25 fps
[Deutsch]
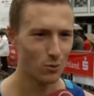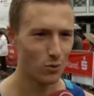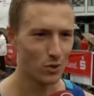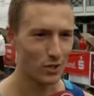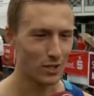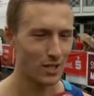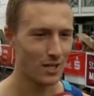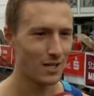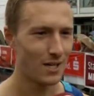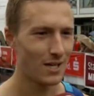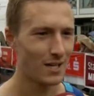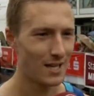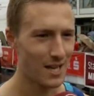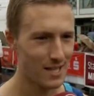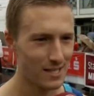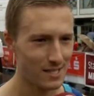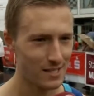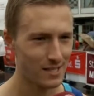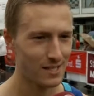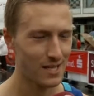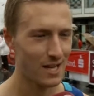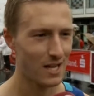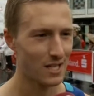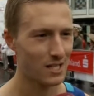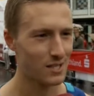gut.
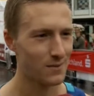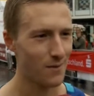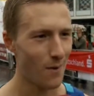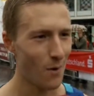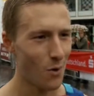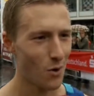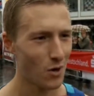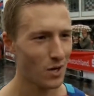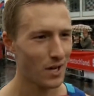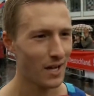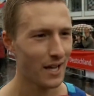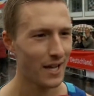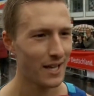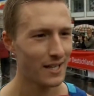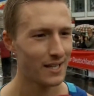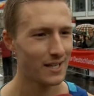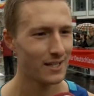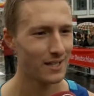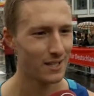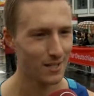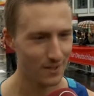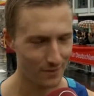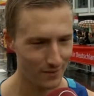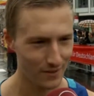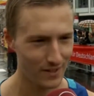Letztes Jahr hat es zwar auch
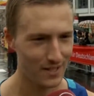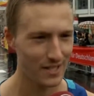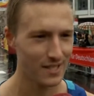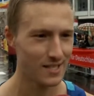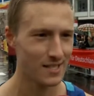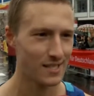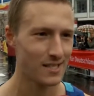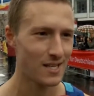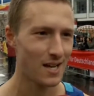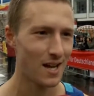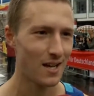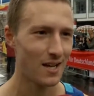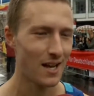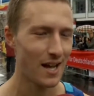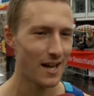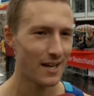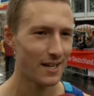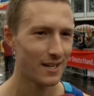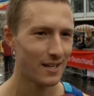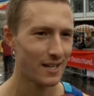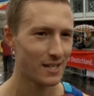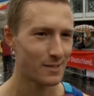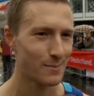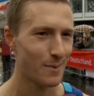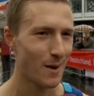geregnet, wie dieses Jahr
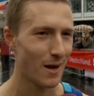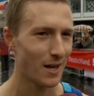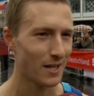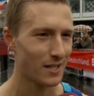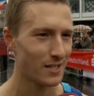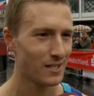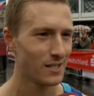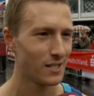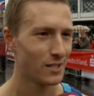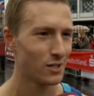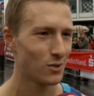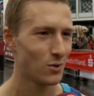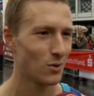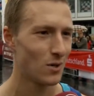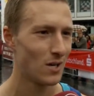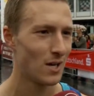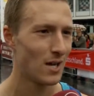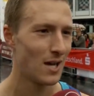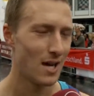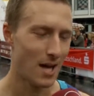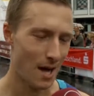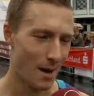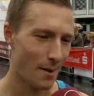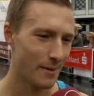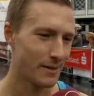leider, das mag ich nicht so,
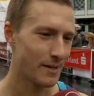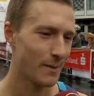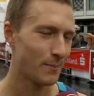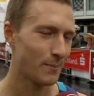aber ich